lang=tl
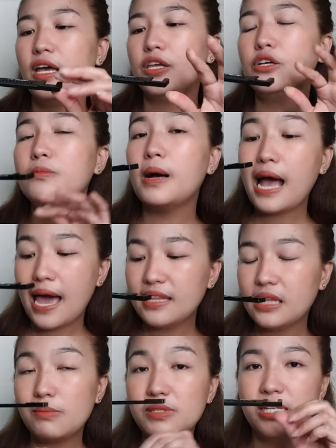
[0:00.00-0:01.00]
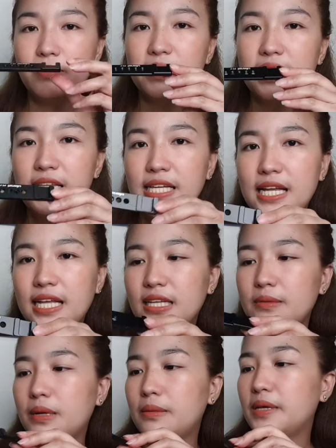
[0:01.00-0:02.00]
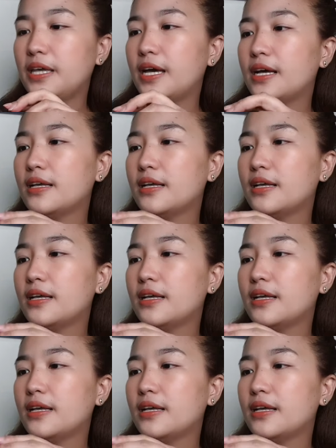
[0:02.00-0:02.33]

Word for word: yung mga items na binili natin mamaya.